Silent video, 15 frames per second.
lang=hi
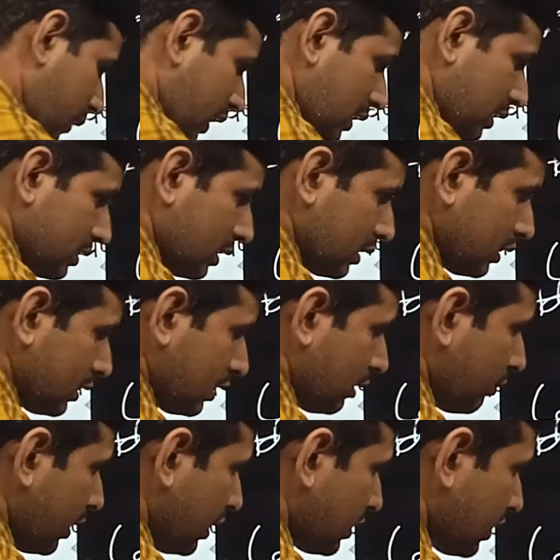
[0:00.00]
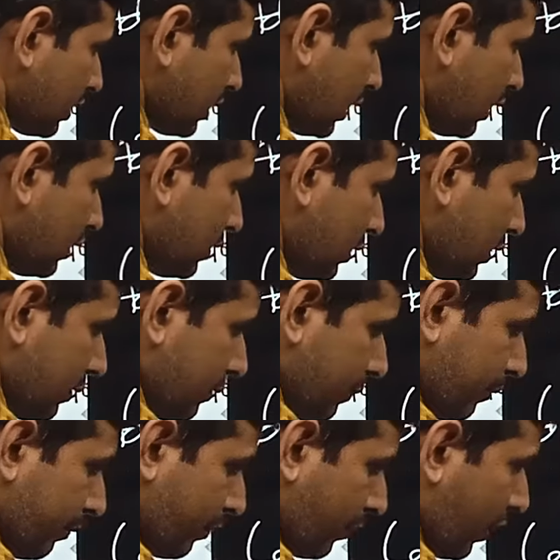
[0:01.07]
माइनस करते थे यहाँ माइनस का साइन दे दीजिए
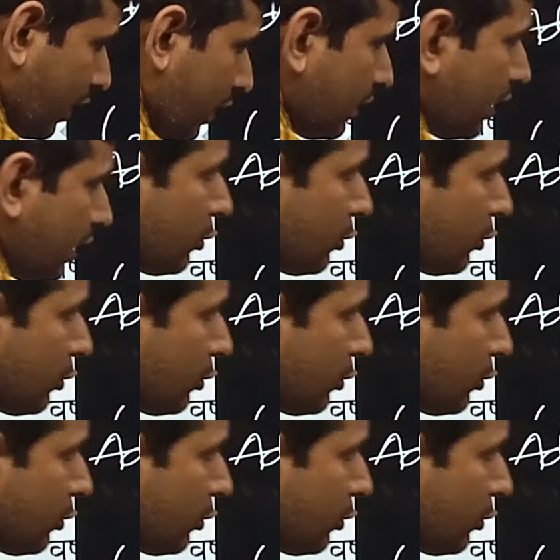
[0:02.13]
ये